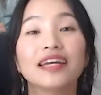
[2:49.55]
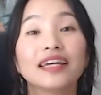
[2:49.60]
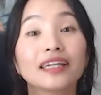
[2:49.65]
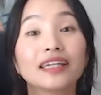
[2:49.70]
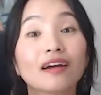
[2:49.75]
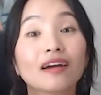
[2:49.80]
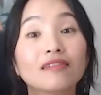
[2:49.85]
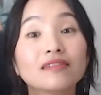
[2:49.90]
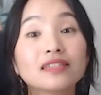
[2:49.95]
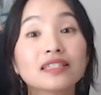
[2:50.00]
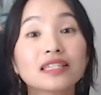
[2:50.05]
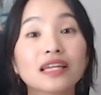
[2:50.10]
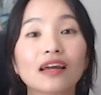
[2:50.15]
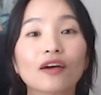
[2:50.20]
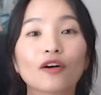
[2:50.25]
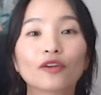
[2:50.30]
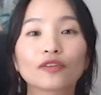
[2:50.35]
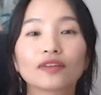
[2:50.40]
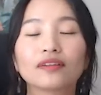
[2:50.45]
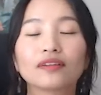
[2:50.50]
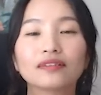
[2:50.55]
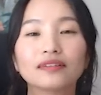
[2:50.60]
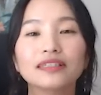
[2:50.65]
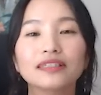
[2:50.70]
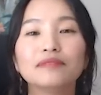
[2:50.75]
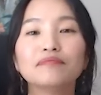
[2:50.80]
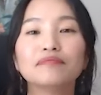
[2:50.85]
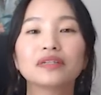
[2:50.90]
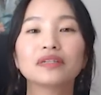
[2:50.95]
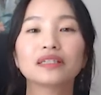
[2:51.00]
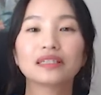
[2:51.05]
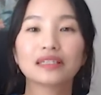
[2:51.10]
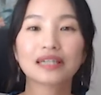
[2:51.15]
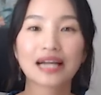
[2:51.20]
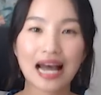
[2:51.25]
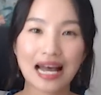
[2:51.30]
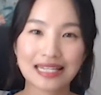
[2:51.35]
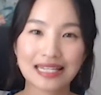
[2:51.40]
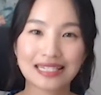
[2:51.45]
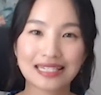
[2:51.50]
현재의 어떤 의미를
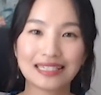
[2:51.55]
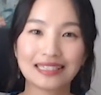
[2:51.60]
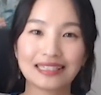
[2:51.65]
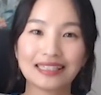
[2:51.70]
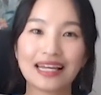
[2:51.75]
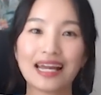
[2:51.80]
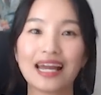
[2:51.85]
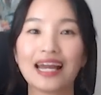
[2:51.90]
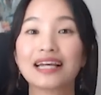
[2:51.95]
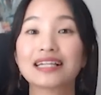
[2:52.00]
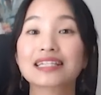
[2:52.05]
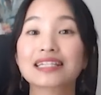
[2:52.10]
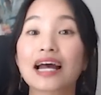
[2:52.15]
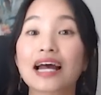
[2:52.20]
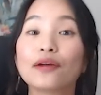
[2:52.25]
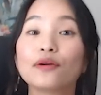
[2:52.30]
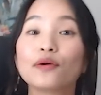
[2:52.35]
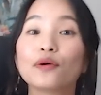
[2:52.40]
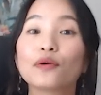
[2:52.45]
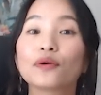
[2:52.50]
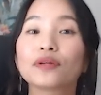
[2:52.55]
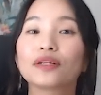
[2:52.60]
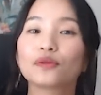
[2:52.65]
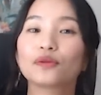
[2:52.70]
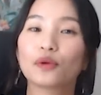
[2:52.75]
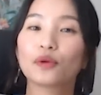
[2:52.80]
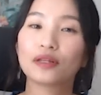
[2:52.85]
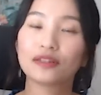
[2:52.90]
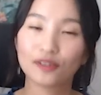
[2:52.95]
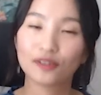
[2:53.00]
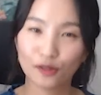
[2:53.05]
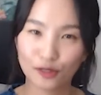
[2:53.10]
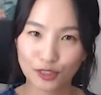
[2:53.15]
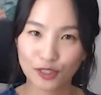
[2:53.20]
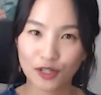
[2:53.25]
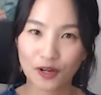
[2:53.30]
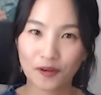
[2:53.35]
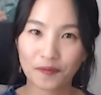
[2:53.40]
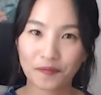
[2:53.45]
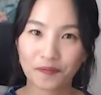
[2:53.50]
가질 때 사용이 되는 거죠.